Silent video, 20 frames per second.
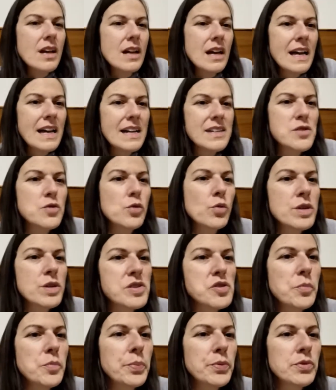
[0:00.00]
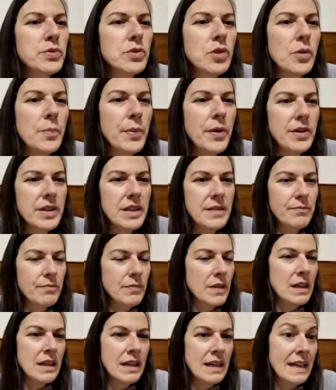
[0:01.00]
Eh, su questo punto poi,
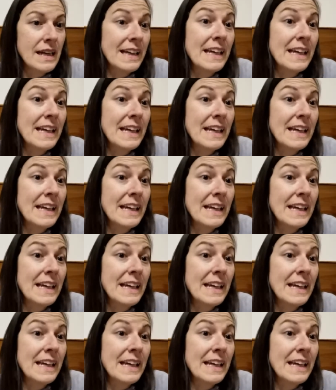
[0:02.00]
eh,